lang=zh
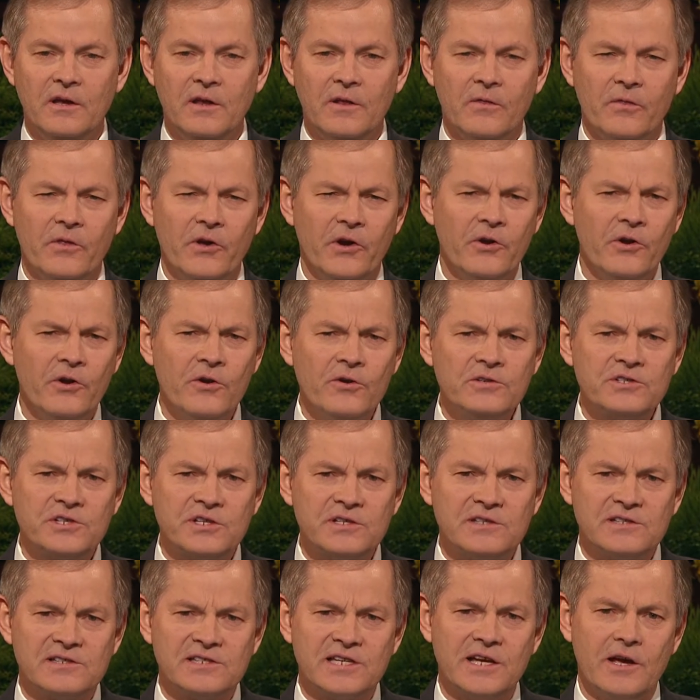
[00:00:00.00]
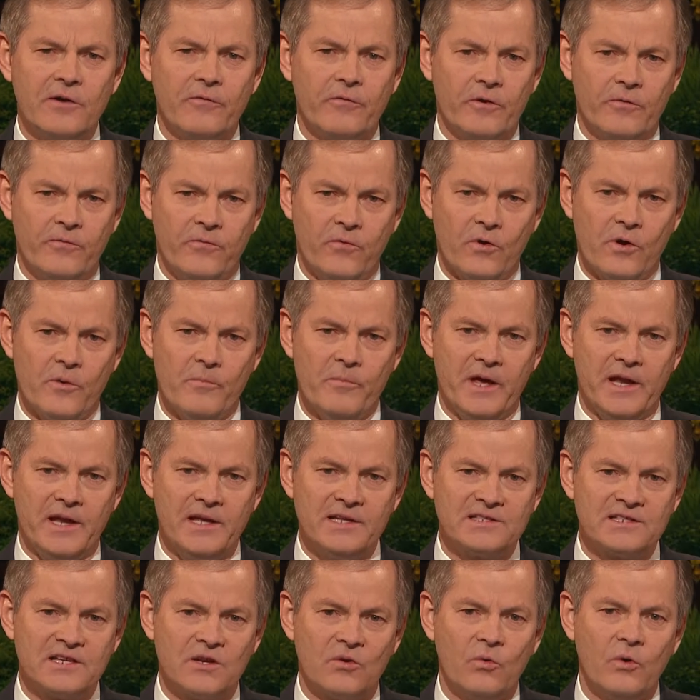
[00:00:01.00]
他意识到这
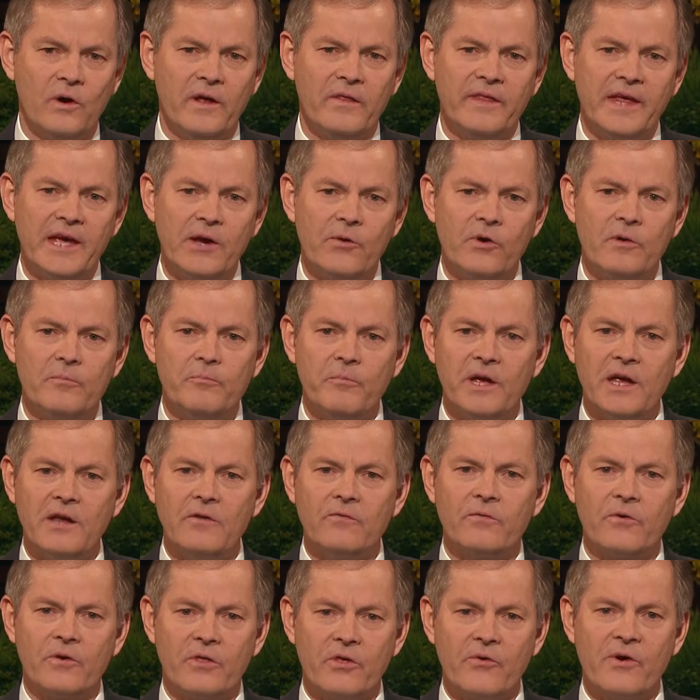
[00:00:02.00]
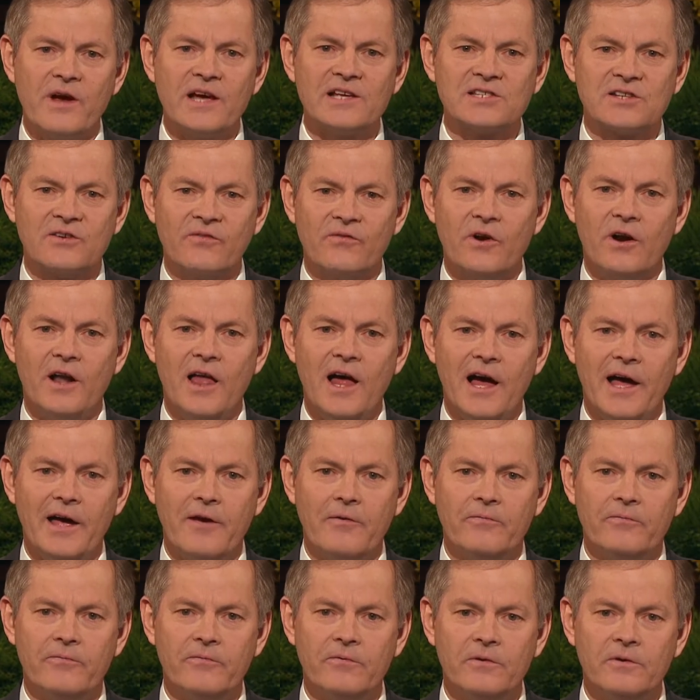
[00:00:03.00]
四分钟的迫切和重要
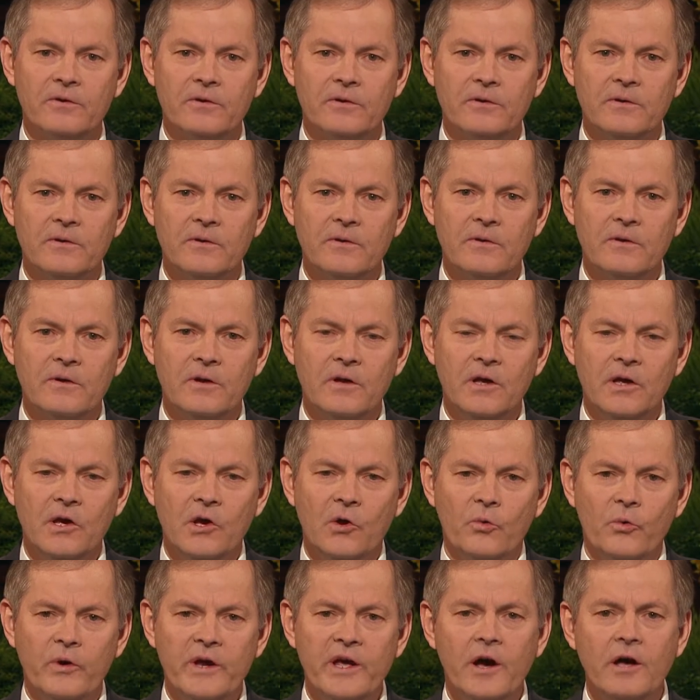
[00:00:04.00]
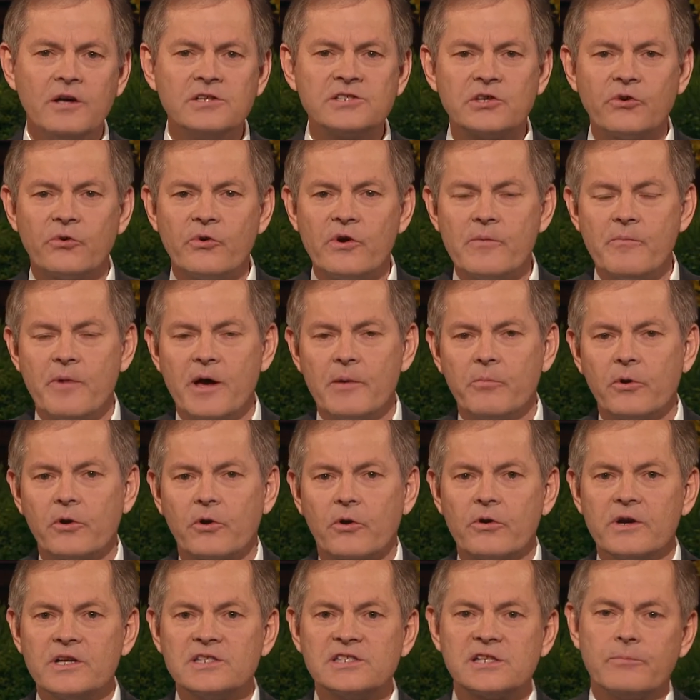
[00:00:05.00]
性，以及对他一生所代表的
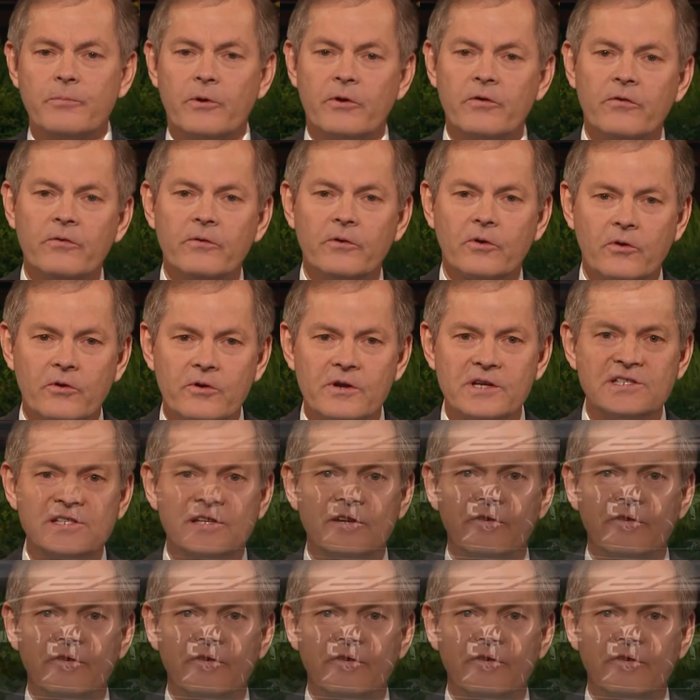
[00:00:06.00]
意义。我